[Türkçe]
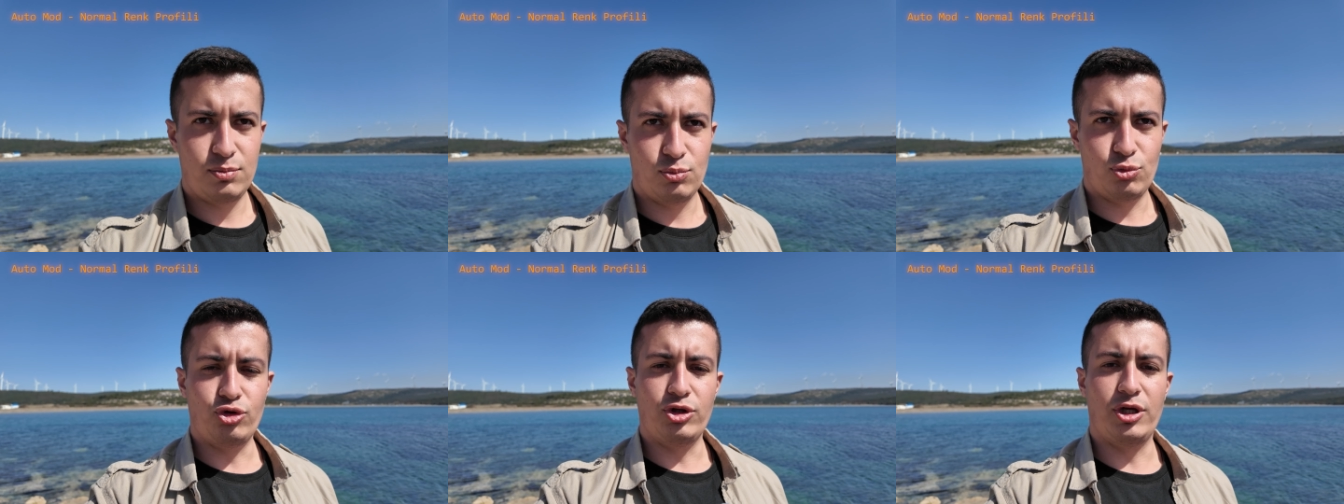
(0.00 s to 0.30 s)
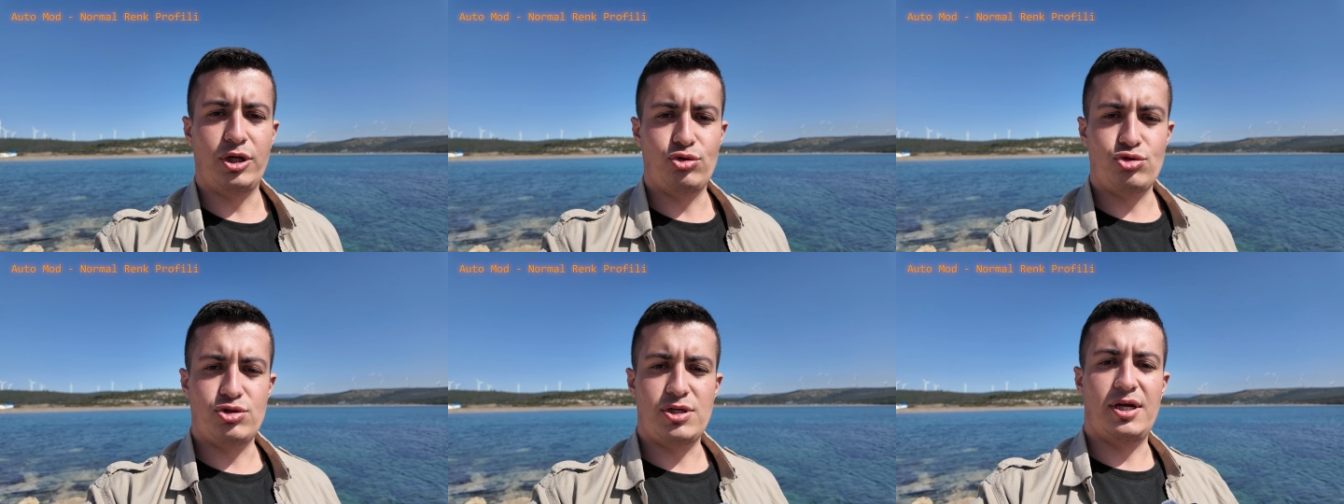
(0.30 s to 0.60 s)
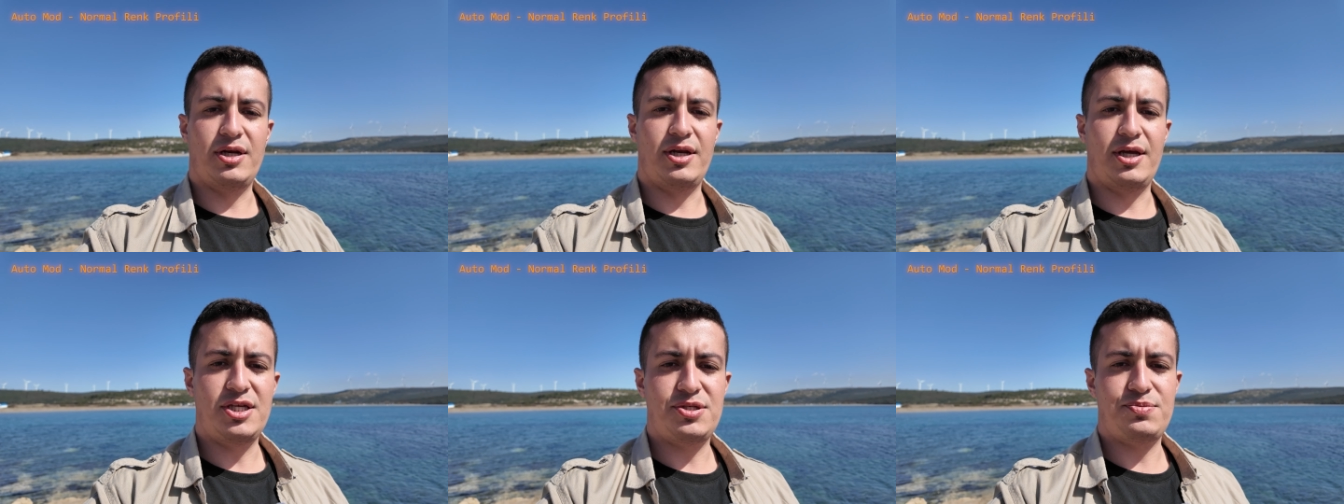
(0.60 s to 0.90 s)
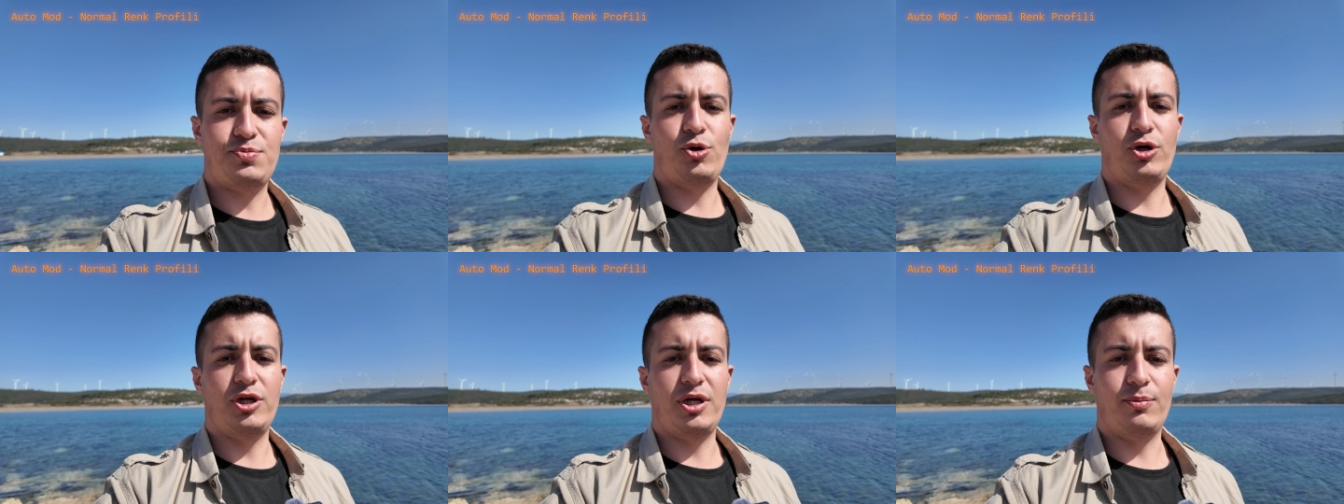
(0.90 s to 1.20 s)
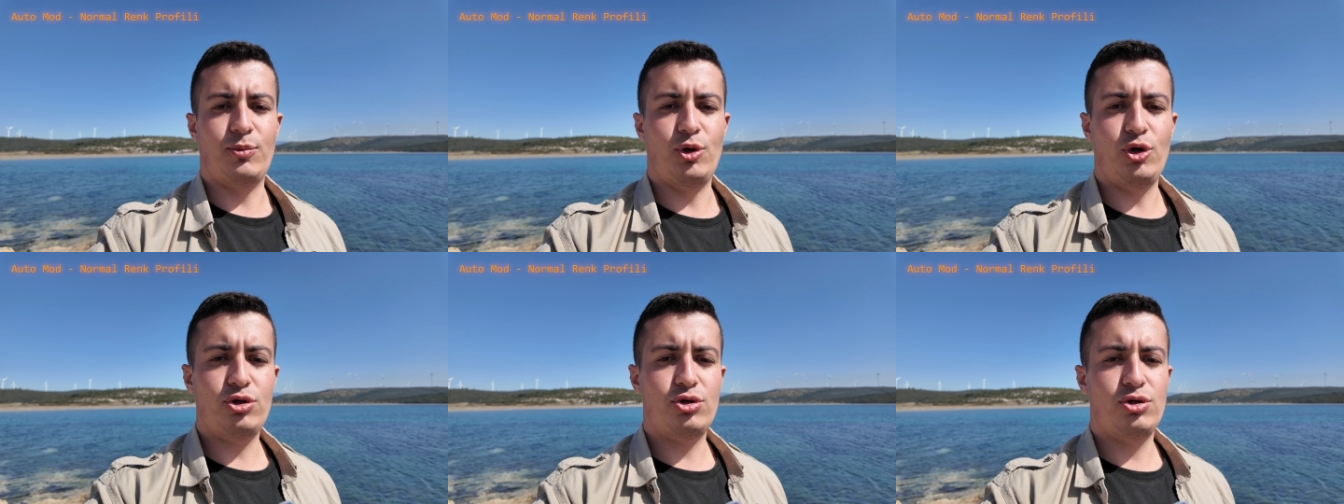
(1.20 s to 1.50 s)
Bunların üzerinde hiçbir
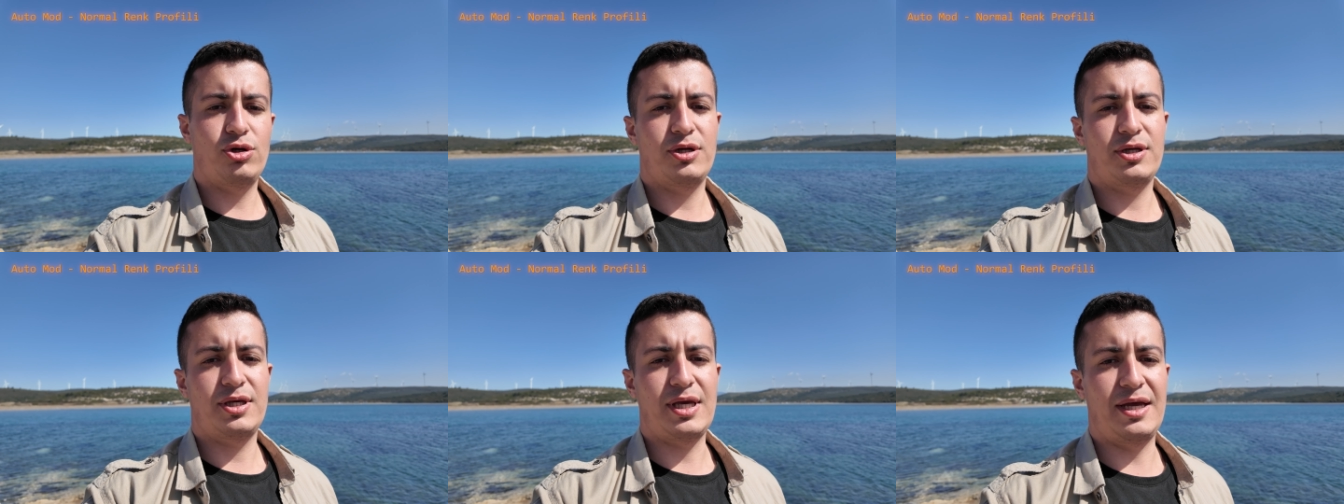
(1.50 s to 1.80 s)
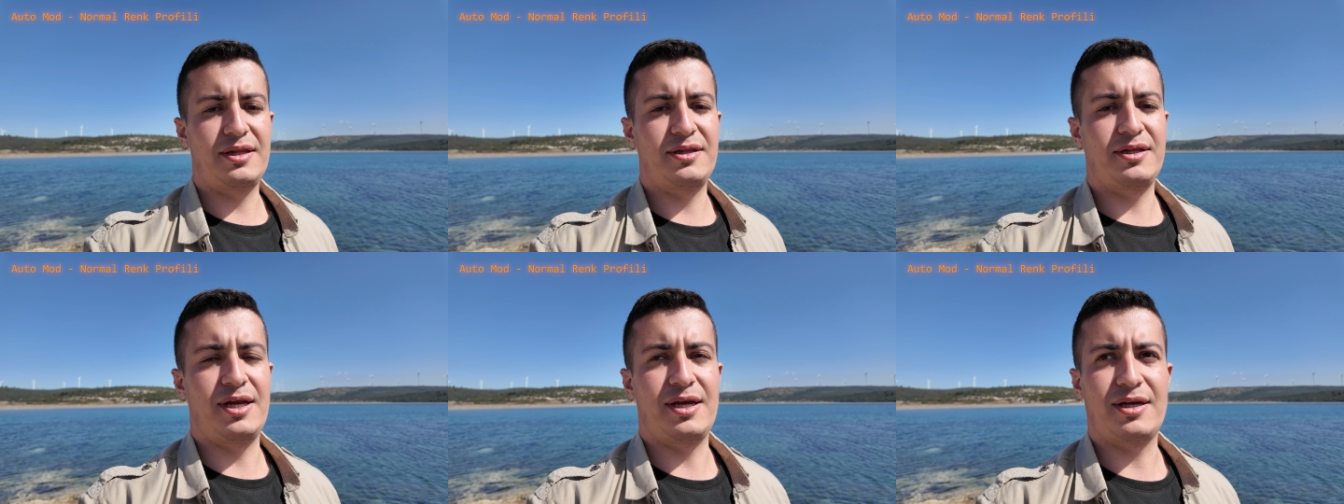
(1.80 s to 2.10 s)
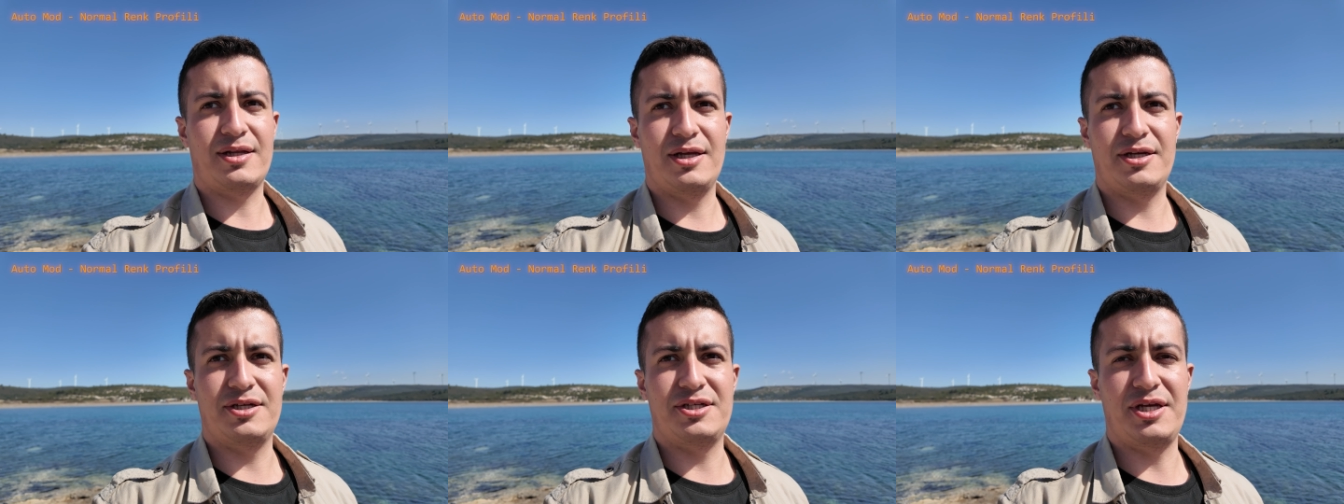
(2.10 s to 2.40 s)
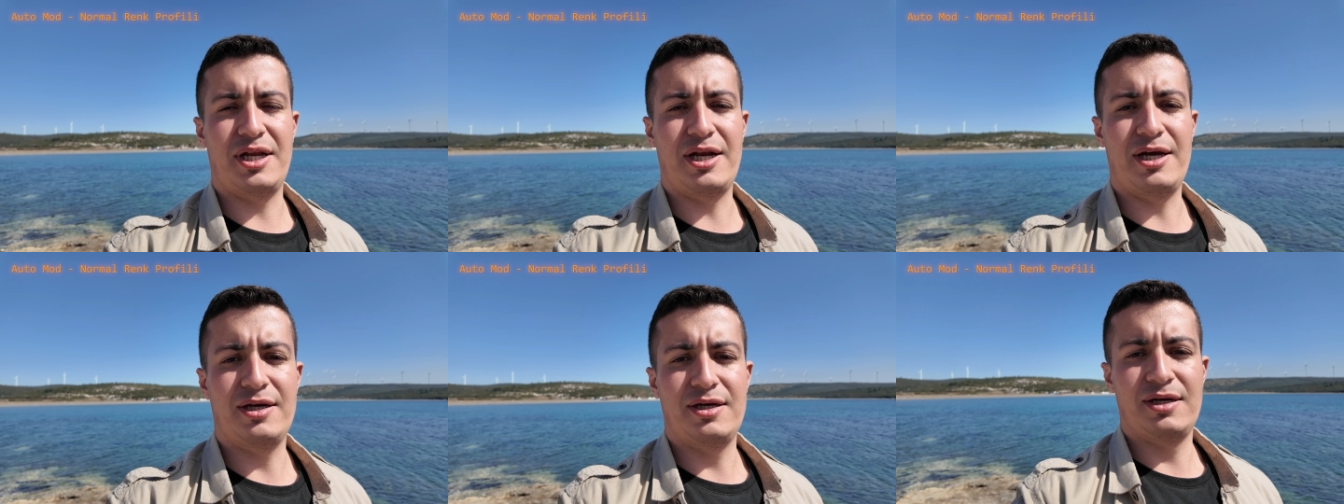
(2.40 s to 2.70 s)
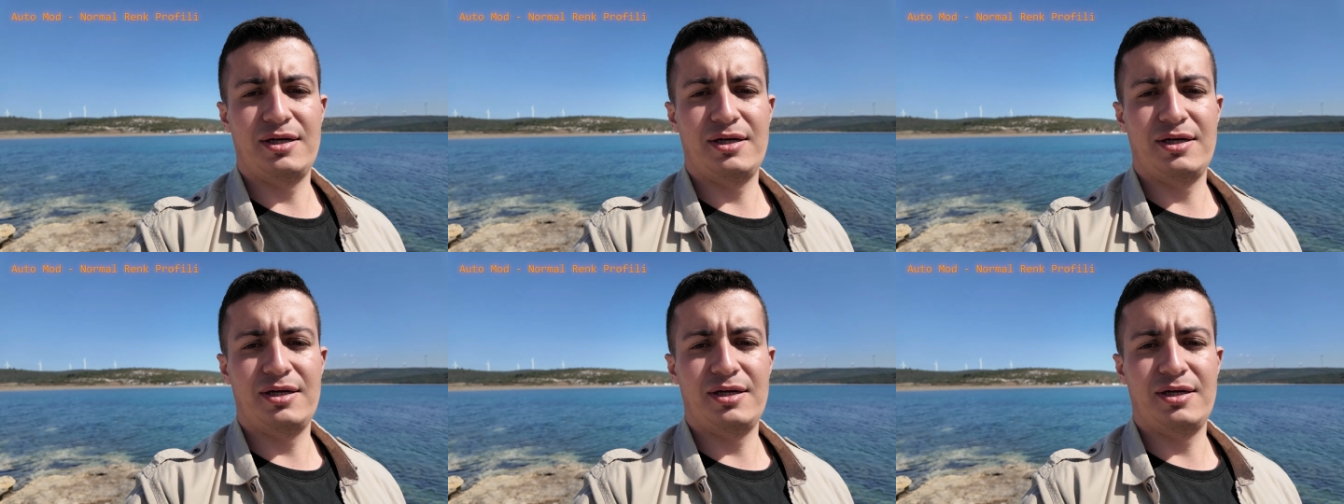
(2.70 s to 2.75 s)
oynama yok. Kendi renkleriyle.